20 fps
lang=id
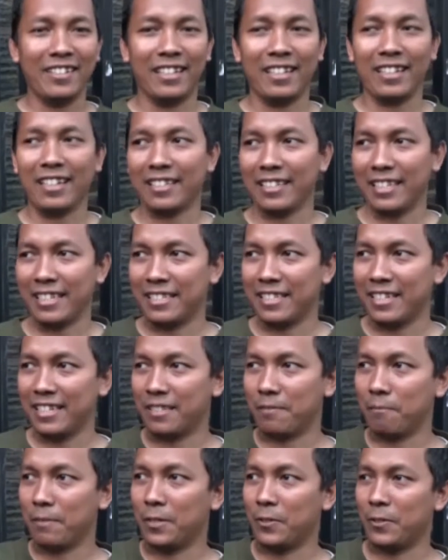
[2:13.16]
ya. Yang jelas
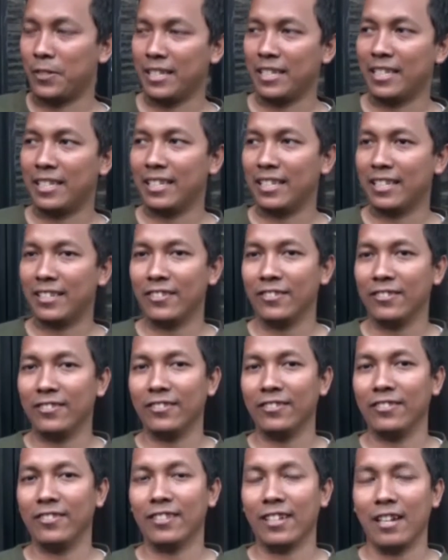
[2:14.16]
penghuni itu
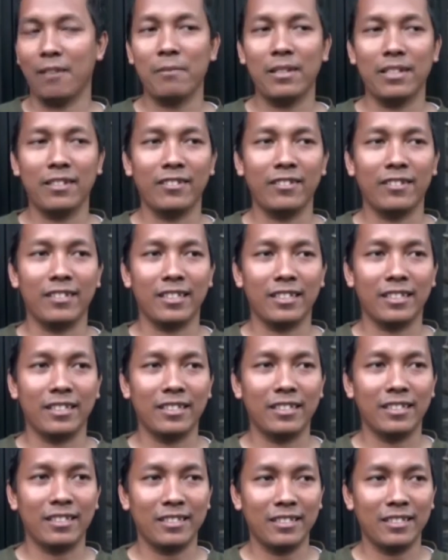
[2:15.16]
ramah kok orangnya.